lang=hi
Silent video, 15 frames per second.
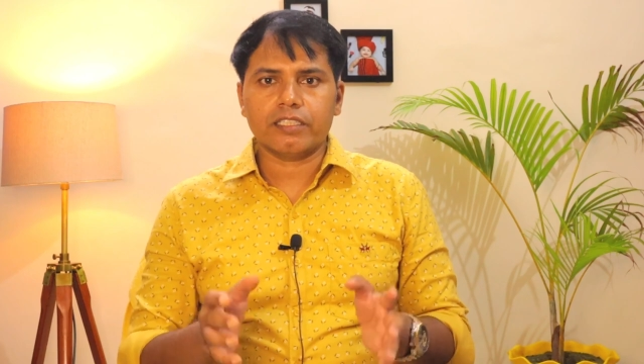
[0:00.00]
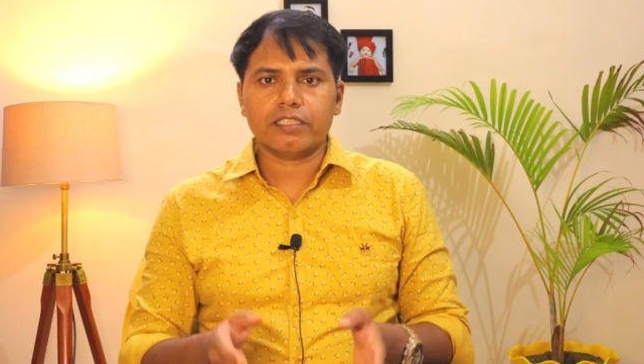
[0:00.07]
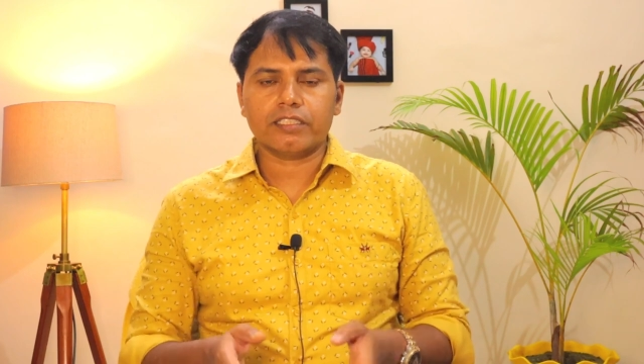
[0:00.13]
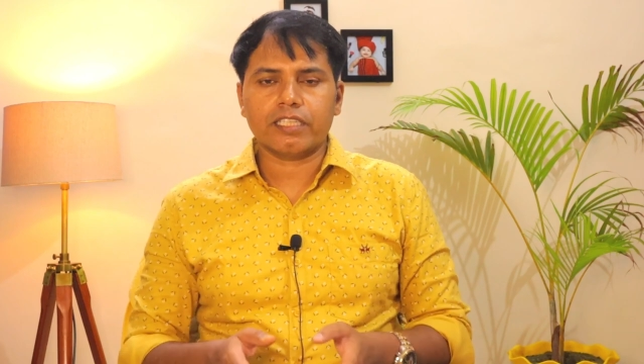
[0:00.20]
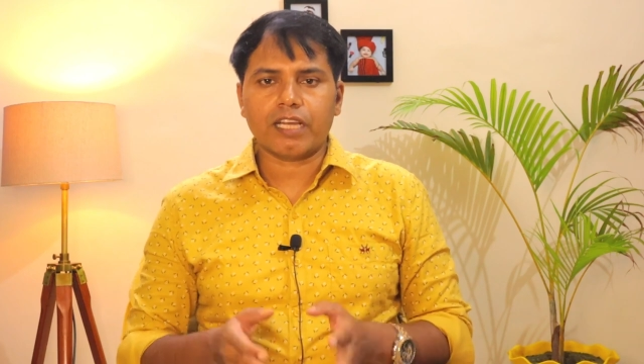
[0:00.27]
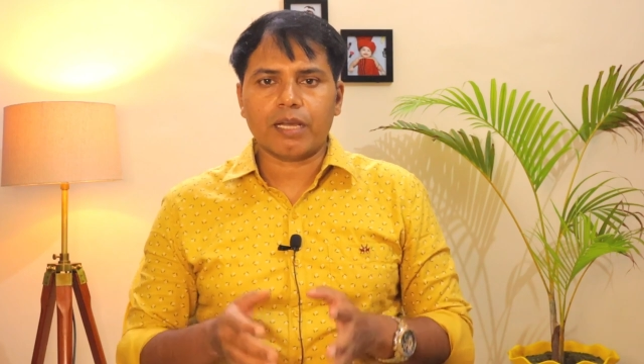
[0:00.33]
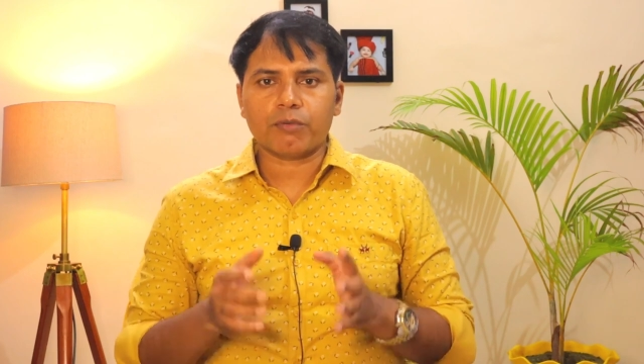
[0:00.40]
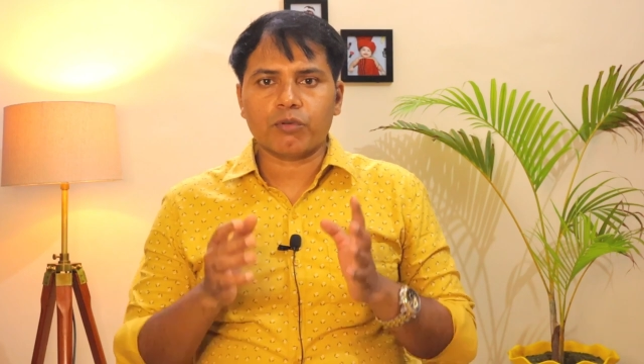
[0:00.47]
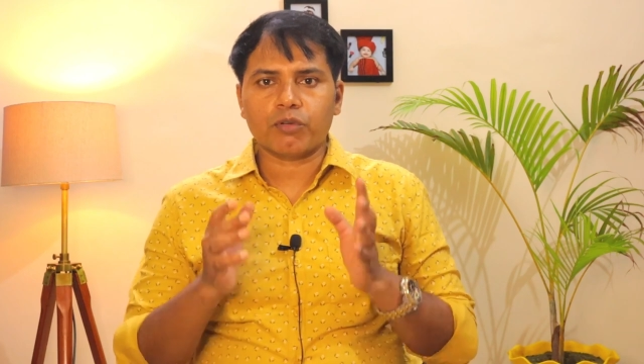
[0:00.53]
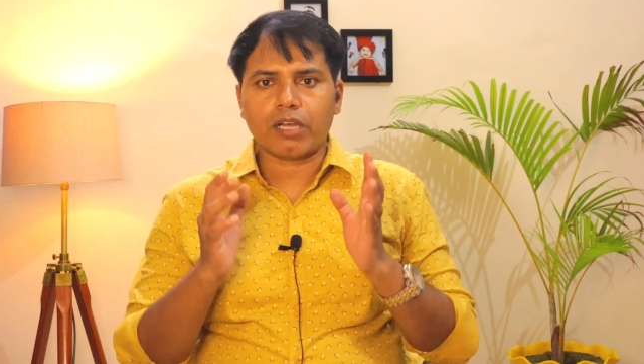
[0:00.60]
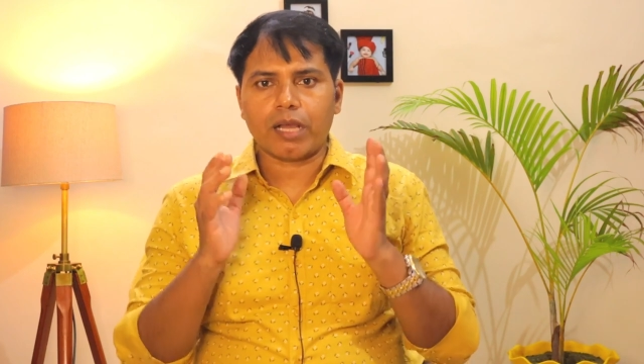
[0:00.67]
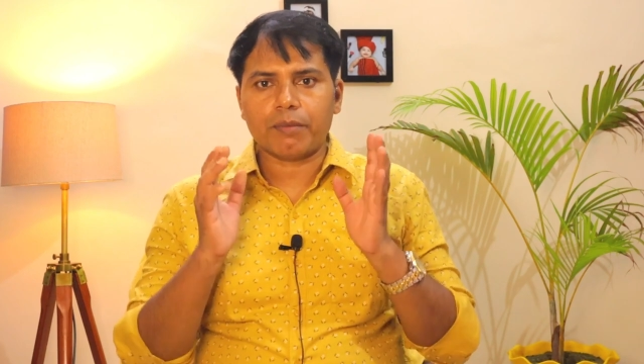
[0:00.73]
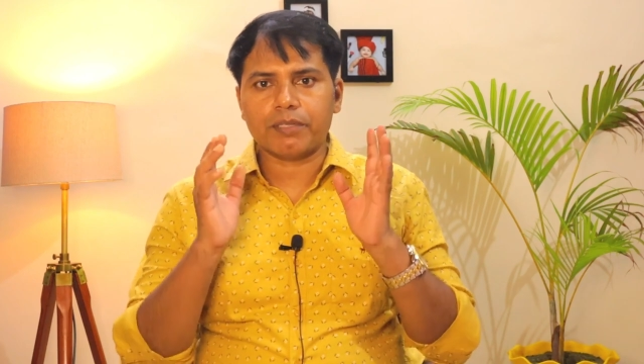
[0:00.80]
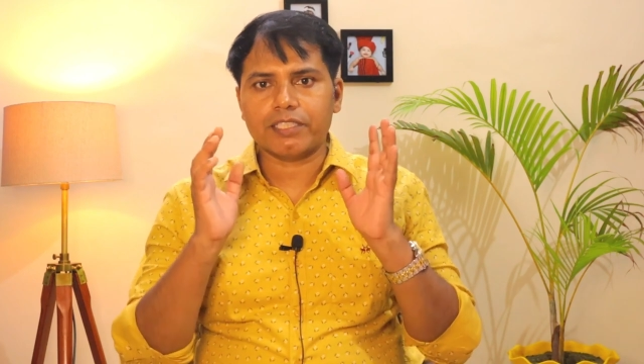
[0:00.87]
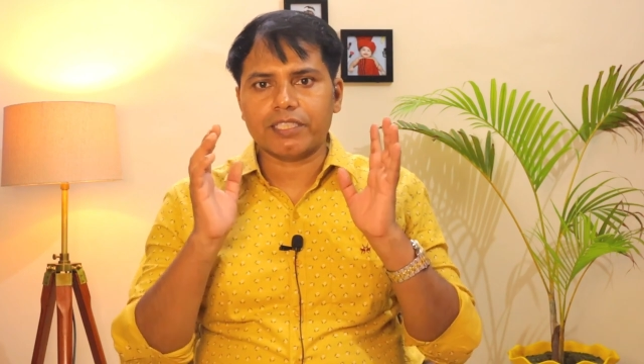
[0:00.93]
इससे आपको
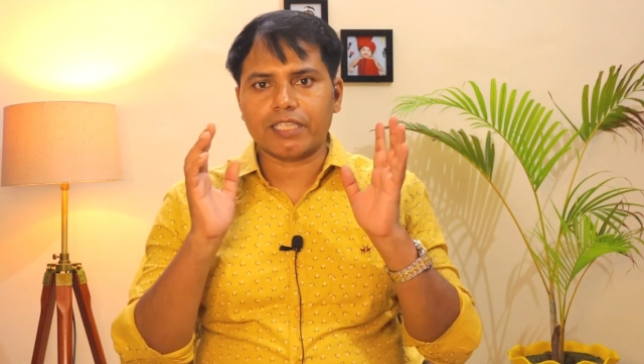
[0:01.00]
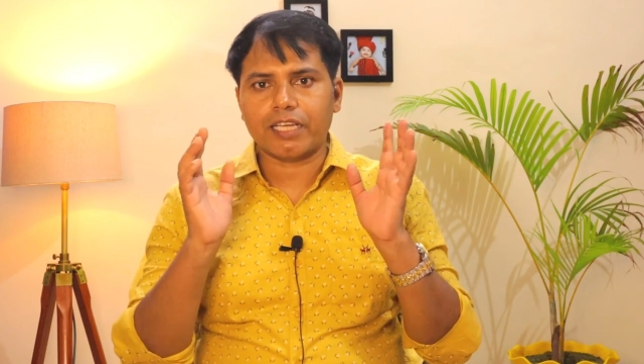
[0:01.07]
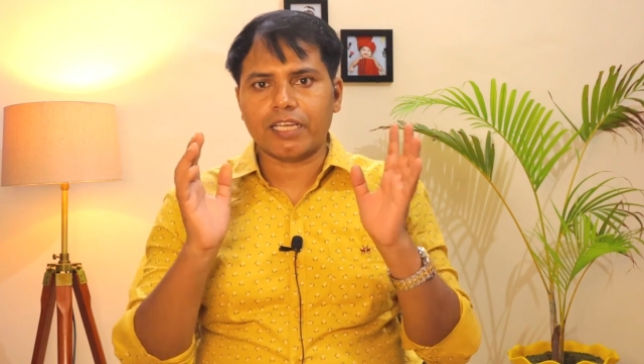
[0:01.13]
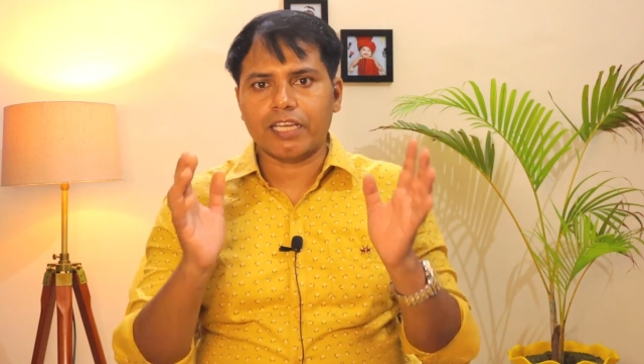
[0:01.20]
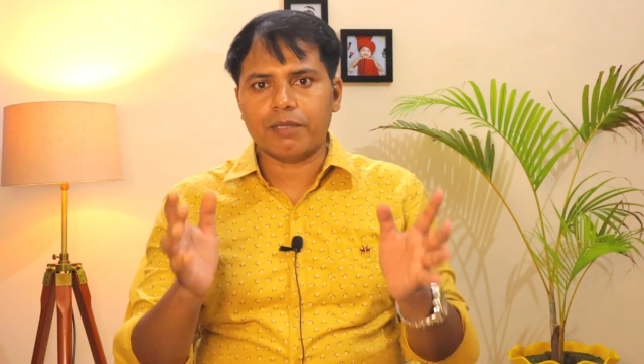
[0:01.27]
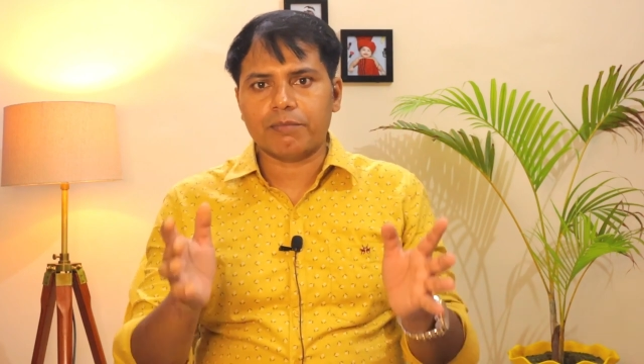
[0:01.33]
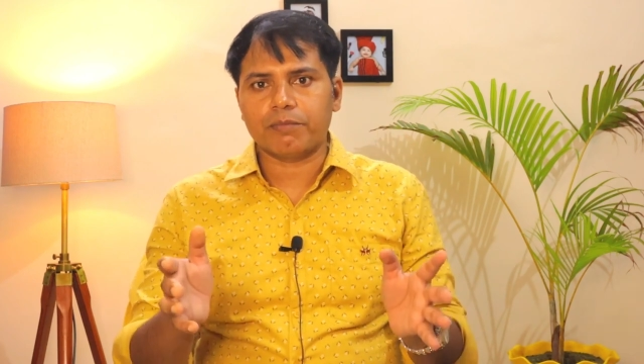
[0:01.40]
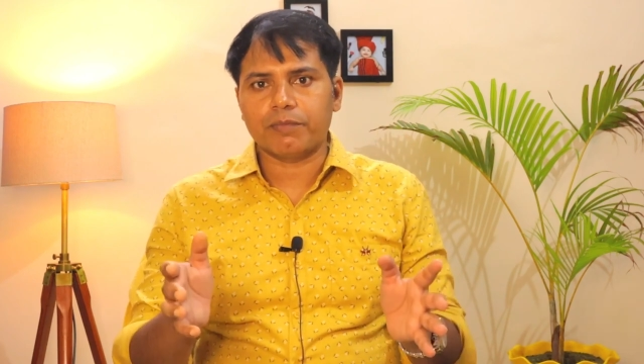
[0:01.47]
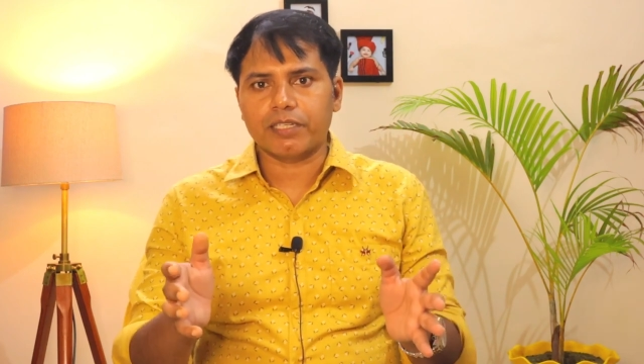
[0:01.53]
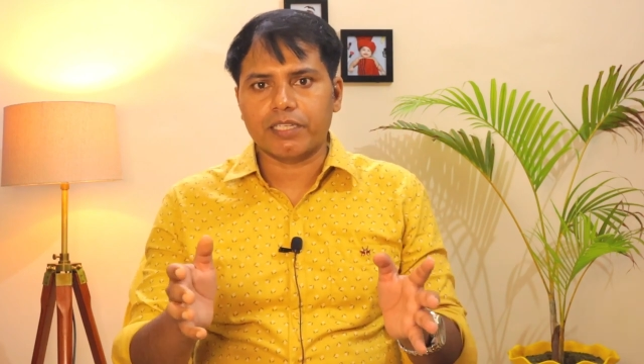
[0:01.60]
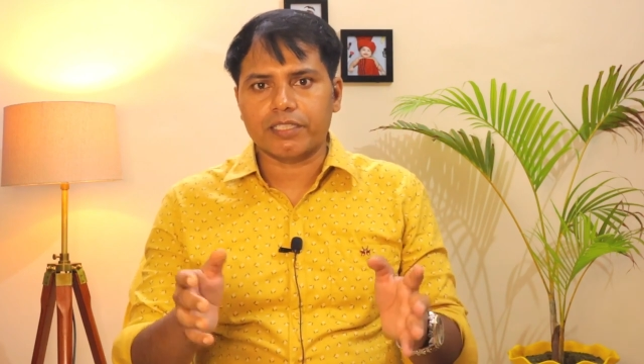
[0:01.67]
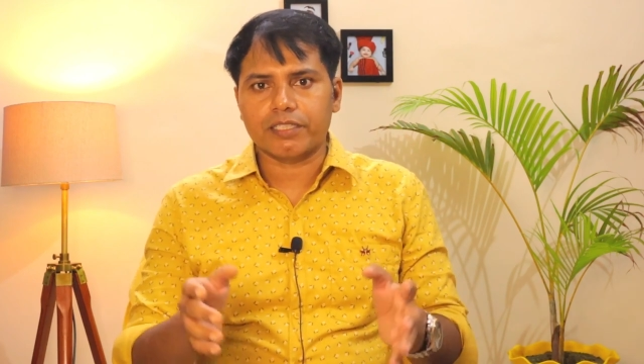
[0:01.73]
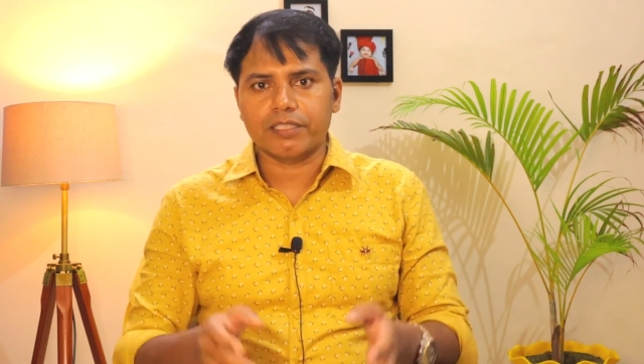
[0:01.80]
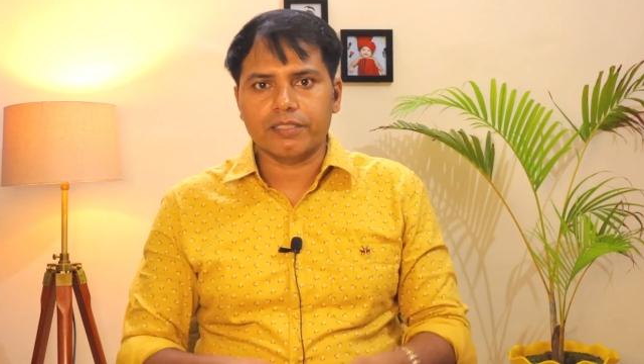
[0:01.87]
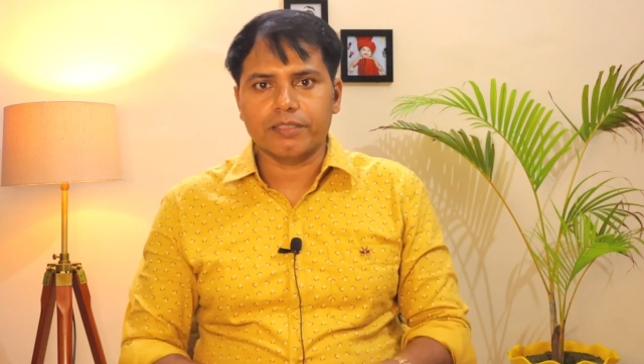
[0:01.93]
काफ़ी ज़्यादा हेल्प
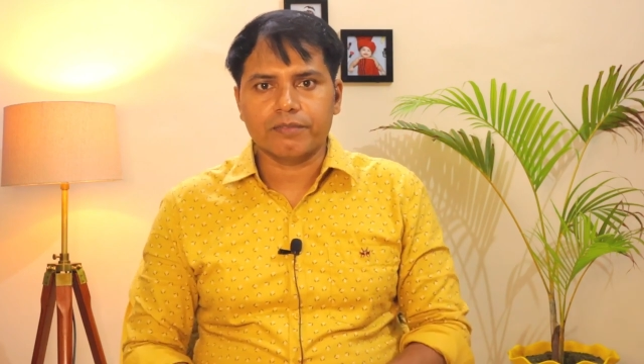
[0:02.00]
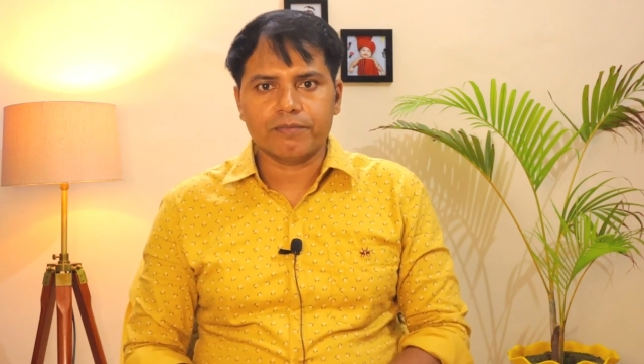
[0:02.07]
मिलेगी